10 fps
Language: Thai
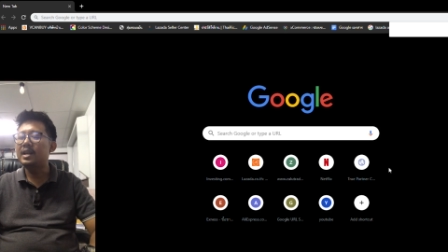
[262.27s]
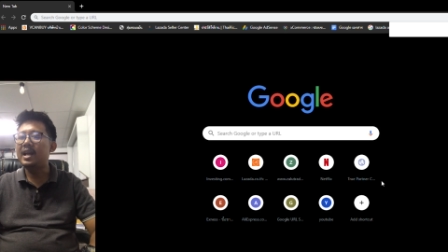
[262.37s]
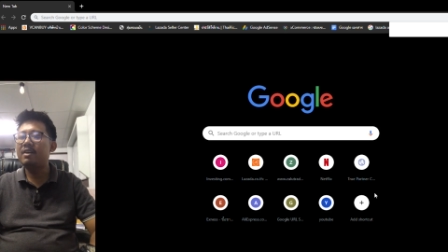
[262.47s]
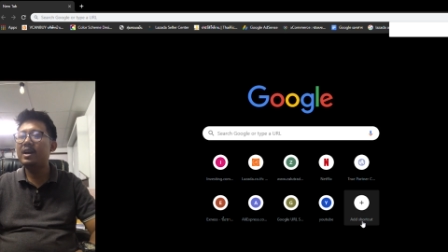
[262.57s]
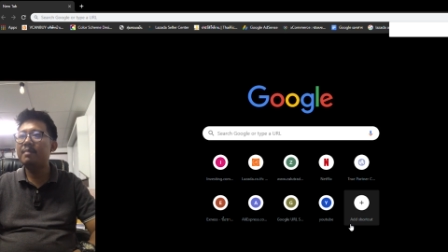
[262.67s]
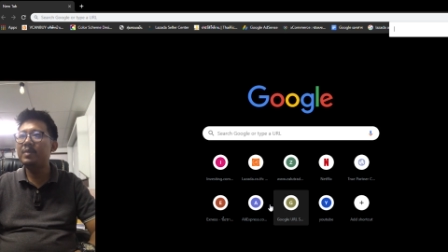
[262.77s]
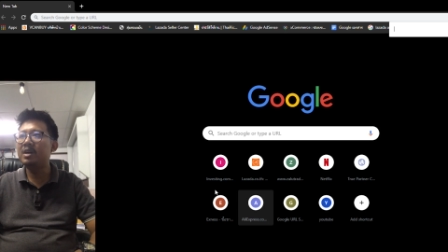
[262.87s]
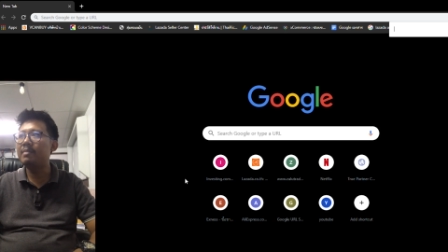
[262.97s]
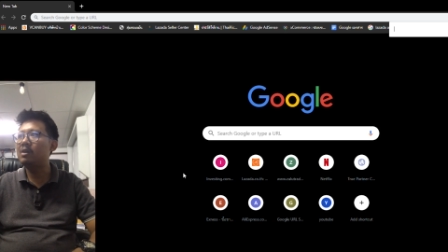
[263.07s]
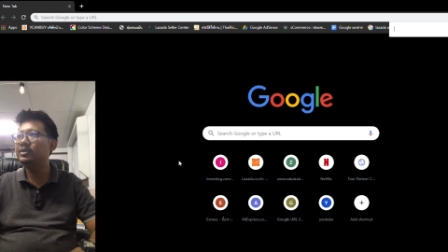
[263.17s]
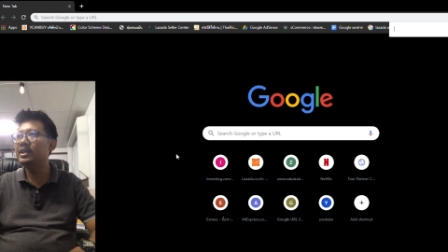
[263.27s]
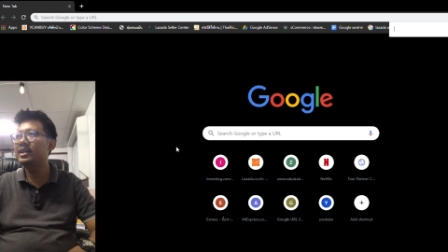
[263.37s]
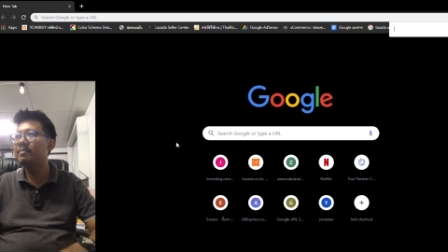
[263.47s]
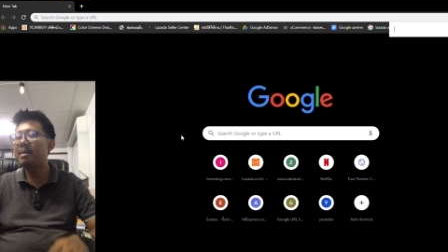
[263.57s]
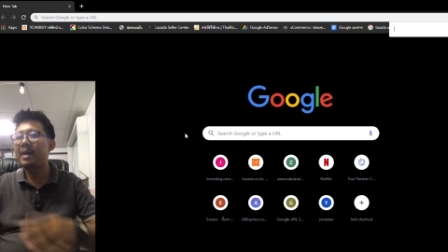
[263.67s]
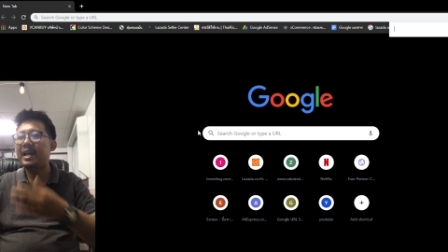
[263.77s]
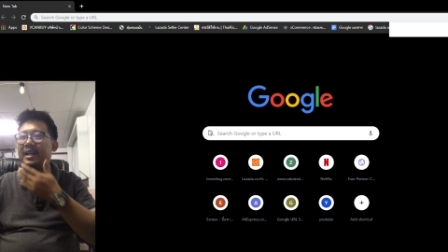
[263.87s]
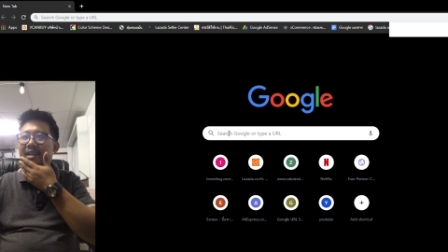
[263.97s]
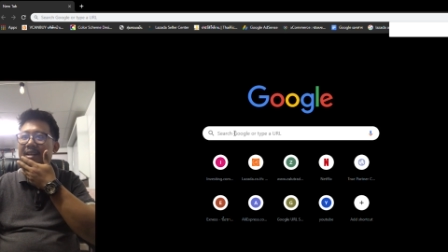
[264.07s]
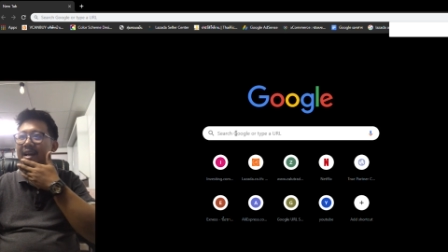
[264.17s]
เสร็จแล้วนะครับเปิดเบราว์เซอร์ขึ้นมาใหม่
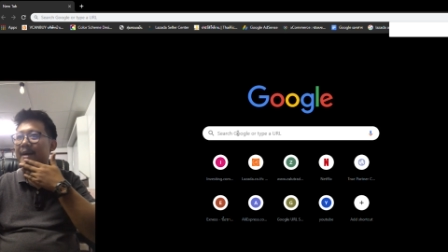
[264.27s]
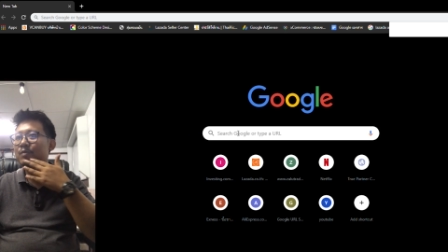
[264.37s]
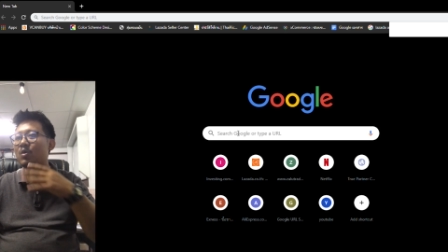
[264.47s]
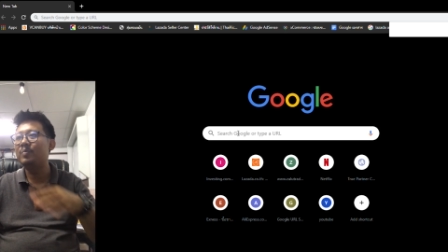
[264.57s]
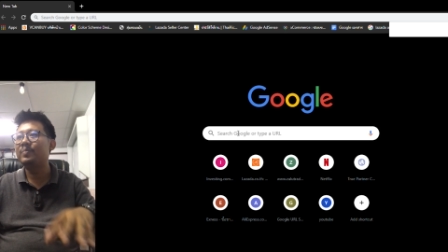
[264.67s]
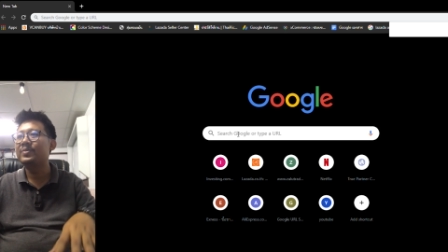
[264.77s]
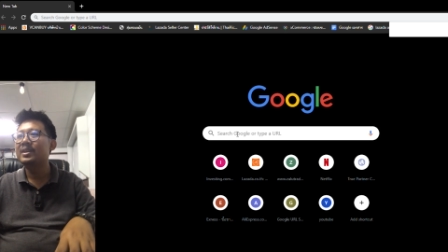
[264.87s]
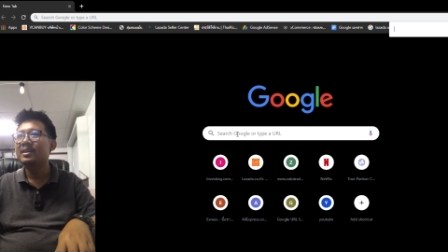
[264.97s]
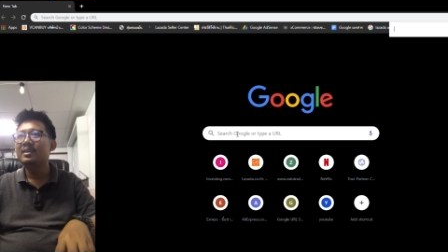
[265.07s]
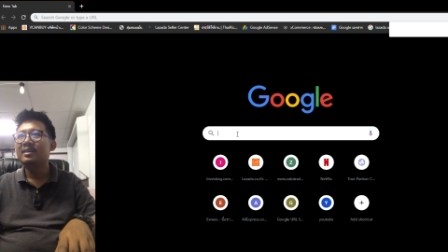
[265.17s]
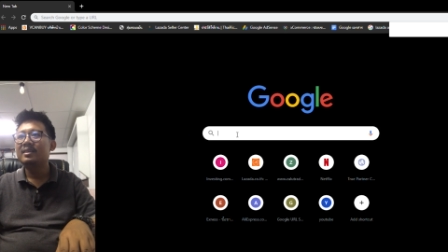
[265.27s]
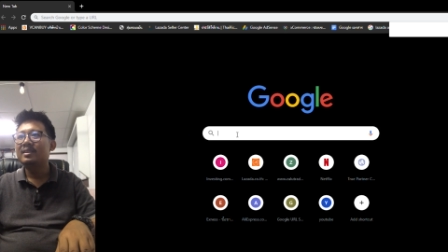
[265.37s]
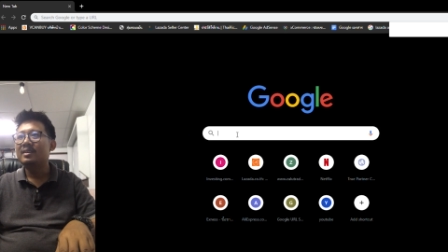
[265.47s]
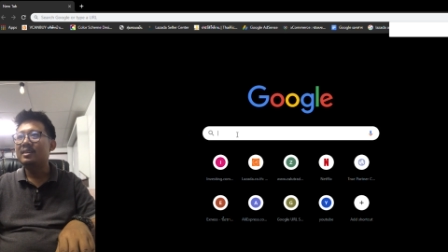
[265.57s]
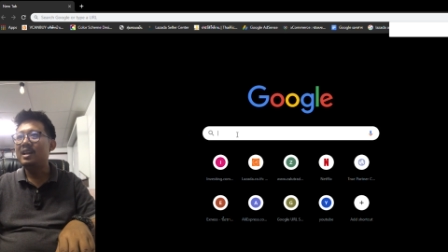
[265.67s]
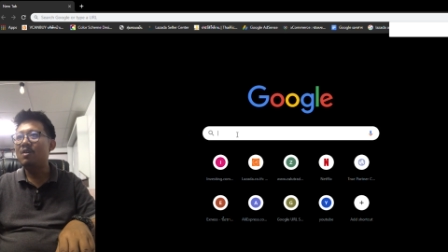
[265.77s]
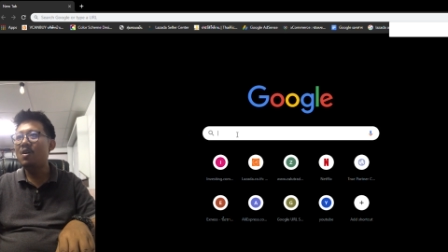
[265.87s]
นะครับผมแล้